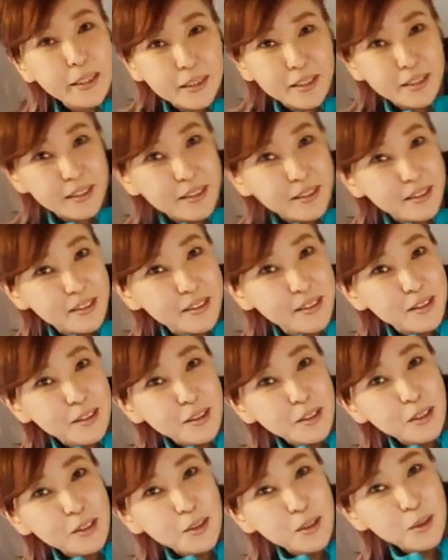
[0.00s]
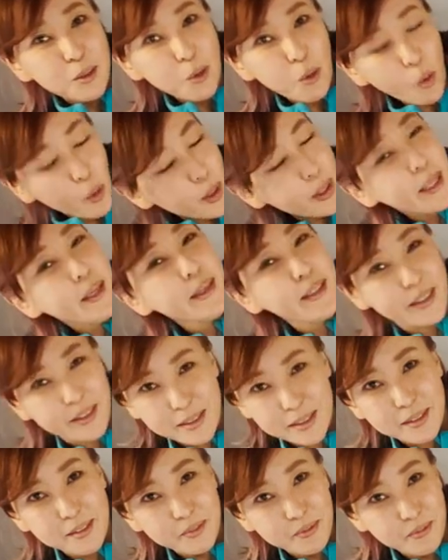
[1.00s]
す。これだけで
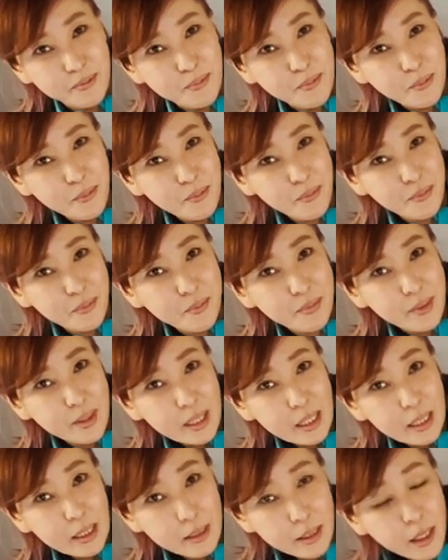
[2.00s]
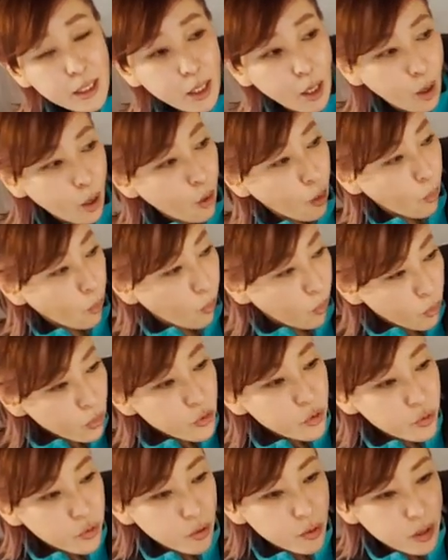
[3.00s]
す。だから本
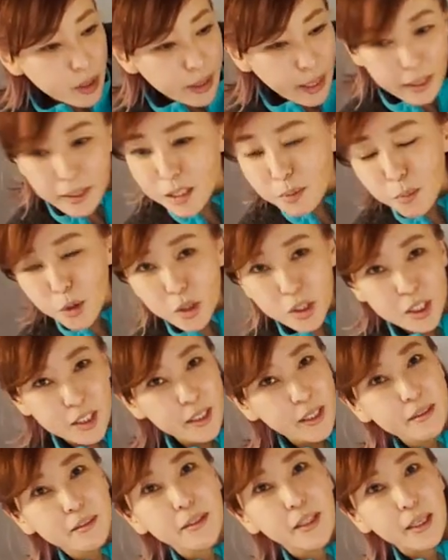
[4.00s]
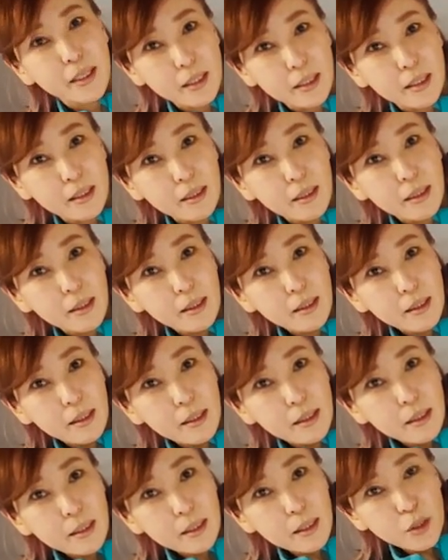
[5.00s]
当に何もしなくていい。
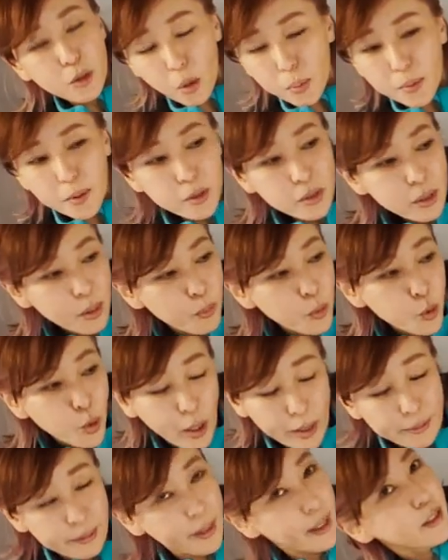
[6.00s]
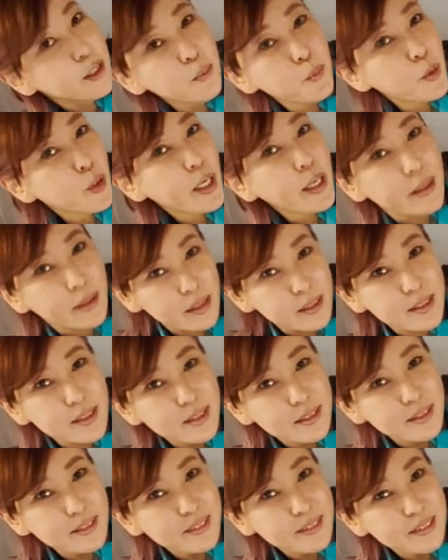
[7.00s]
余分なものが何もないです。
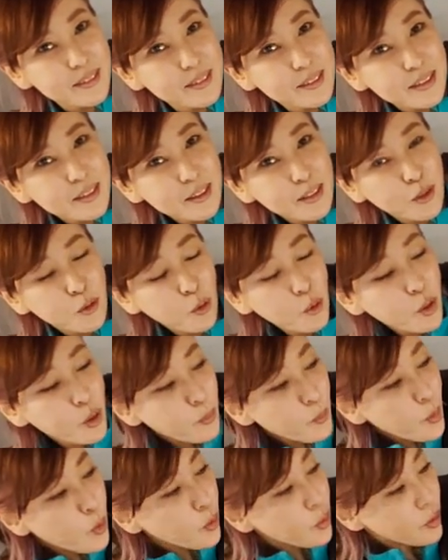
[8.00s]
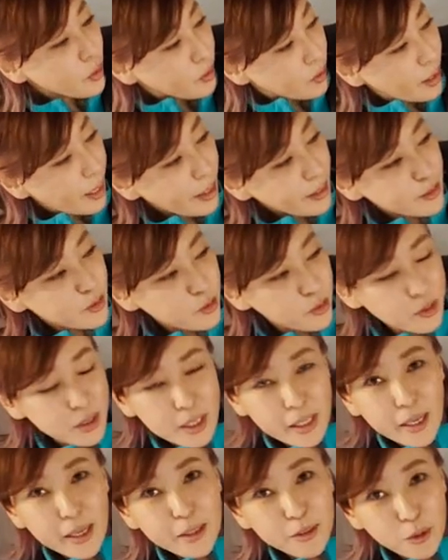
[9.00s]
これも
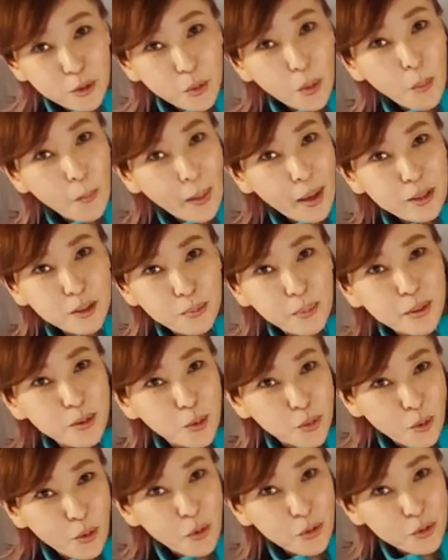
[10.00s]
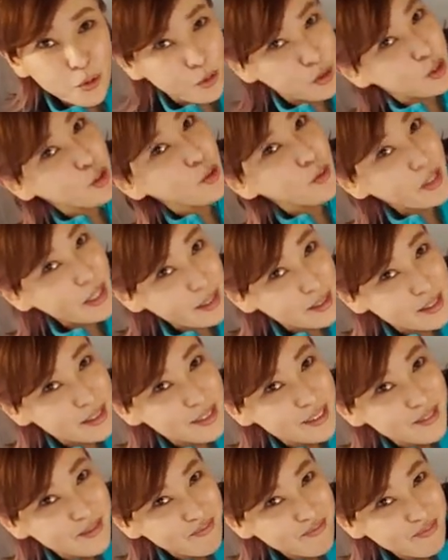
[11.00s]
アンソニー・ライトのバンクベッドの特徴です。